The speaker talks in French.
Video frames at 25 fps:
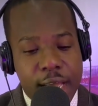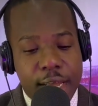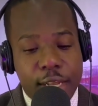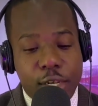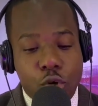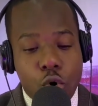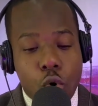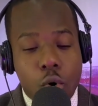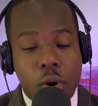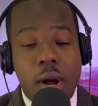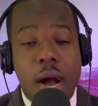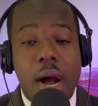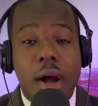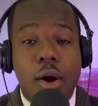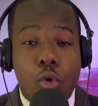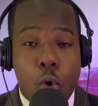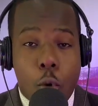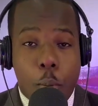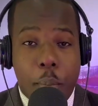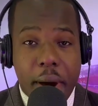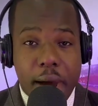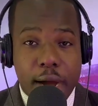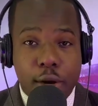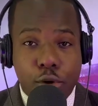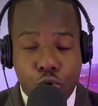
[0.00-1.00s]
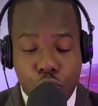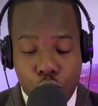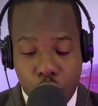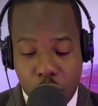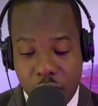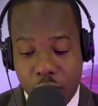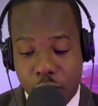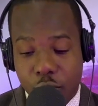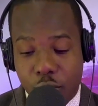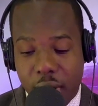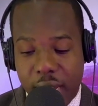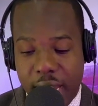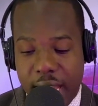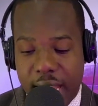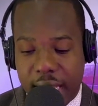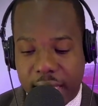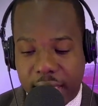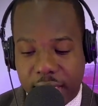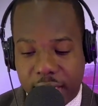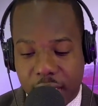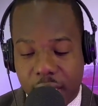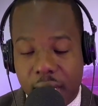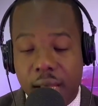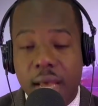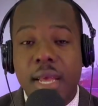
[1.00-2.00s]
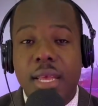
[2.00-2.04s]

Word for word: Donc, comprendre que c'est une lettre,